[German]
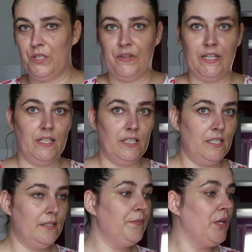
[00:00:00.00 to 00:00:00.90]
nur zwei
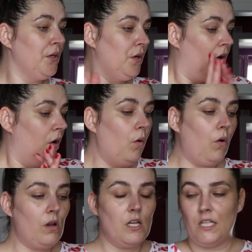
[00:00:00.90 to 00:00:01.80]
Gerichte.
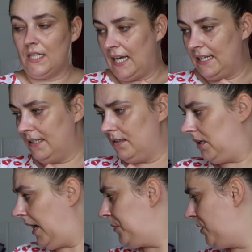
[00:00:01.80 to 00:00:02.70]
Und
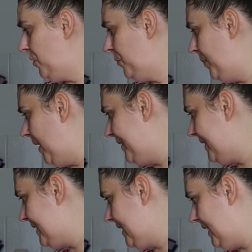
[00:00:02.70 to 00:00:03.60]
dann habe ich noch ein paar
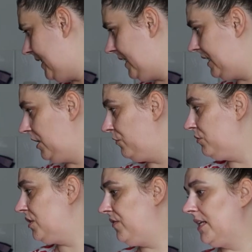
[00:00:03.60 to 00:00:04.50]
andere Sachen
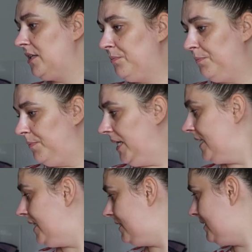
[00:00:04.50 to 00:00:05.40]
eingekauft. Und zwar die
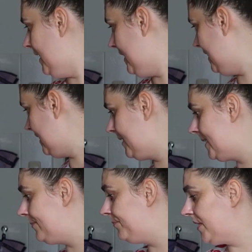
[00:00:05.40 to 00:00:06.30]

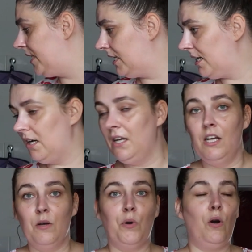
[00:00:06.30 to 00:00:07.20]
Blätterteig-Dinger ähm,
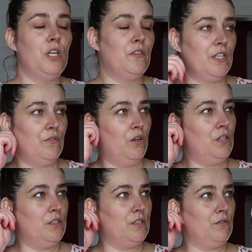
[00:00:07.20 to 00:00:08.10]
brauche ich, weil ich
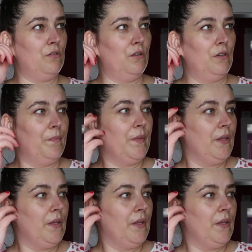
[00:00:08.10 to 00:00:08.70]
wollte so